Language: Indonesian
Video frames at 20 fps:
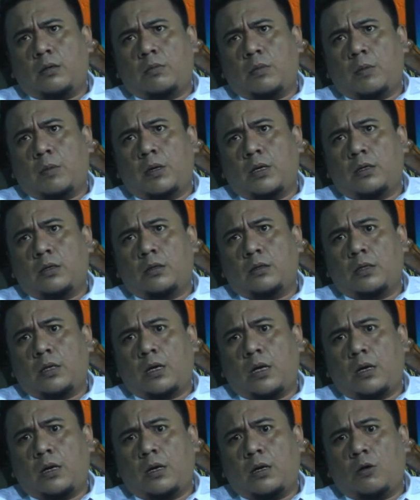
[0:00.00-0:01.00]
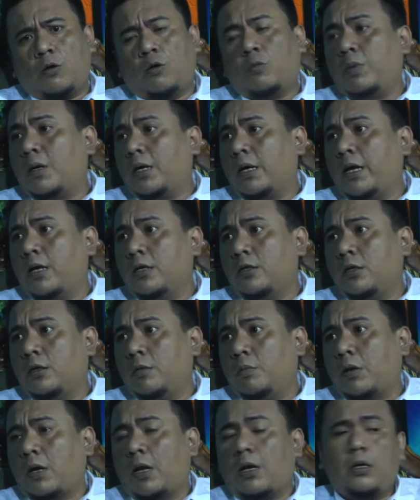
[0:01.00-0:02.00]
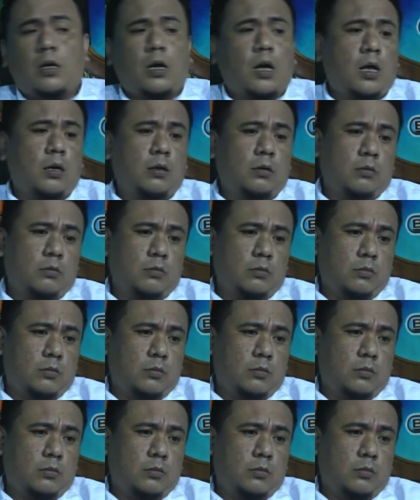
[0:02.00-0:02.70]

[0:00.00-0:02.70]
Memang sekarang konvergensi peralihan